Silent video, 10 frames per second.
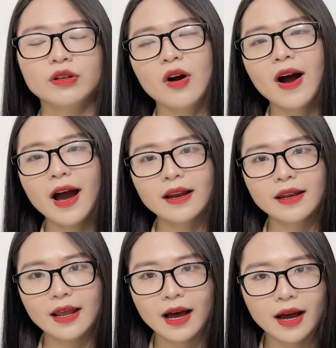có
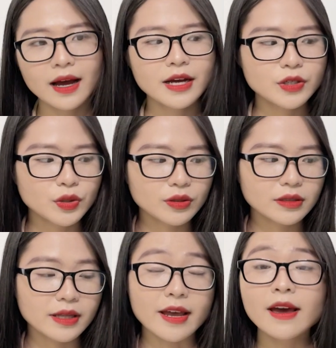AHA
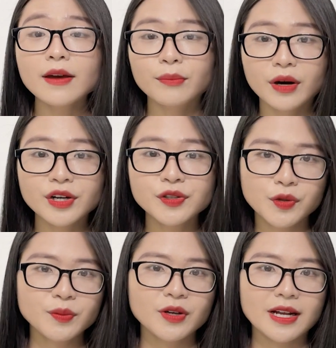thế hệ mới
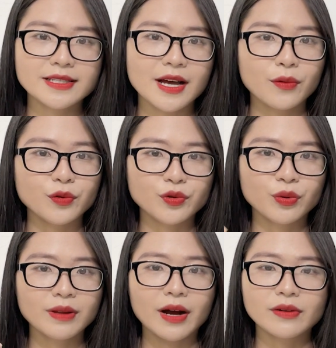giúp cho làn da của
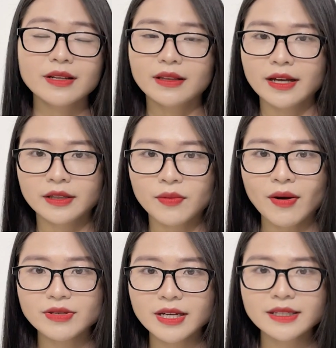chúng ta có thể tẩy tế
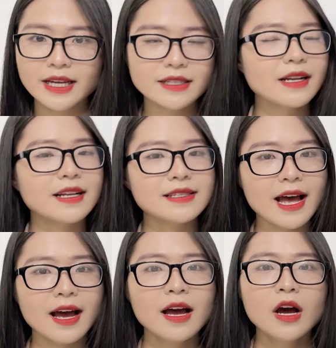bào chết nhẹ trên làn
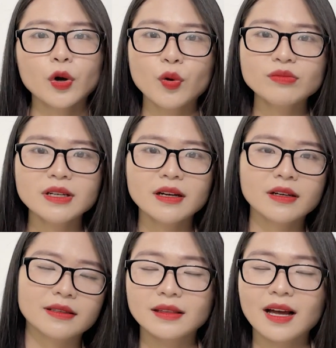da cũng như
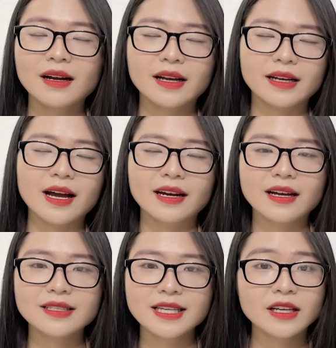tăng cái khả
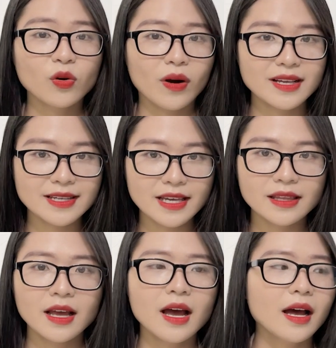năng sinh collagen.
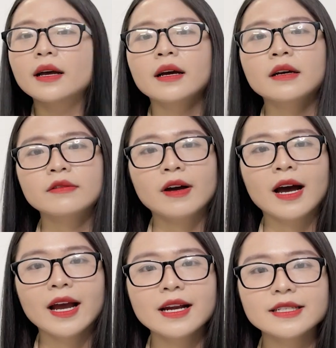Và
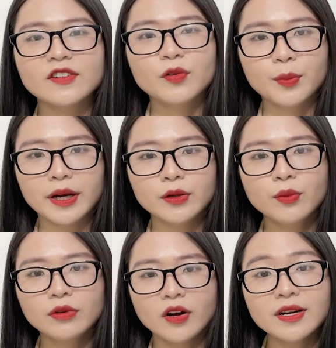hay là sản phẩm này cũng có